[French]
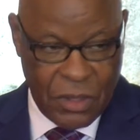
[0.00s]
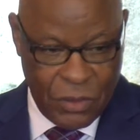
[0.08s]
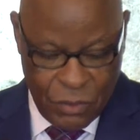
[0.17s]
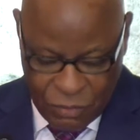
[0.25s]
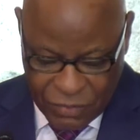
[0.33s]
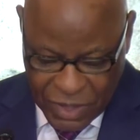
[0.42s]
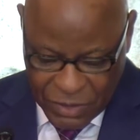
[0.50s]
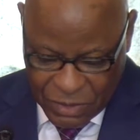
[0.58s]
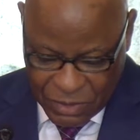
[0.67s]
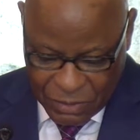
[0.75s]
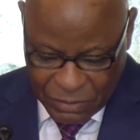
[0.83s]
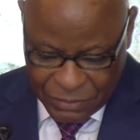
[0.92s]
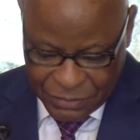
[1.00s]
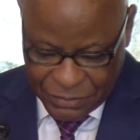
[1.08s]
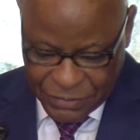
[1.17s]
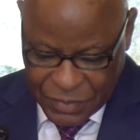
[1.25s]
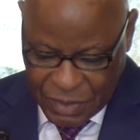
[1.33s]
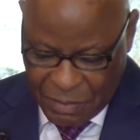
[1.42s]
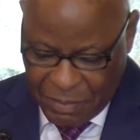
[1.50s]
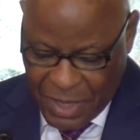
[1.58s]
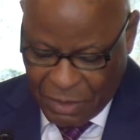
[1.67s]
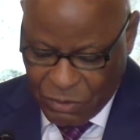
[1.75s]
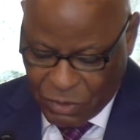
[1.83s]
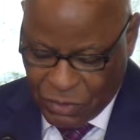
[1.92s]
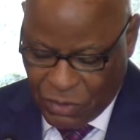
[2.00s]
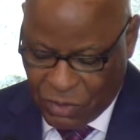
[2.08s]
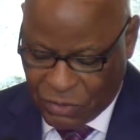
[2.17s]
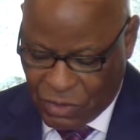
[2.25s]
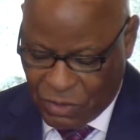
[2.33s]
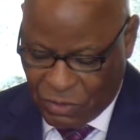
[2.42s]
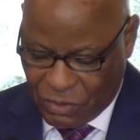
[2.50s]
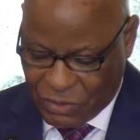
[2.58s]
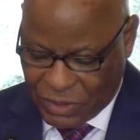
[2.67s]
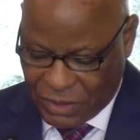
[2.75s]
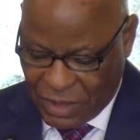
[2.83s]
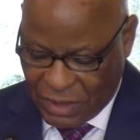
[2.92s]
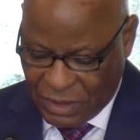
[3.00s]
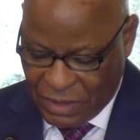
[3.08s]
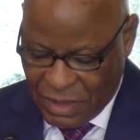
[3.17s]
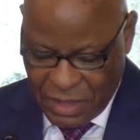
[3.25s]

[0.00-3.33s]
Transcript: Nous veillons, par notre contrôle constant,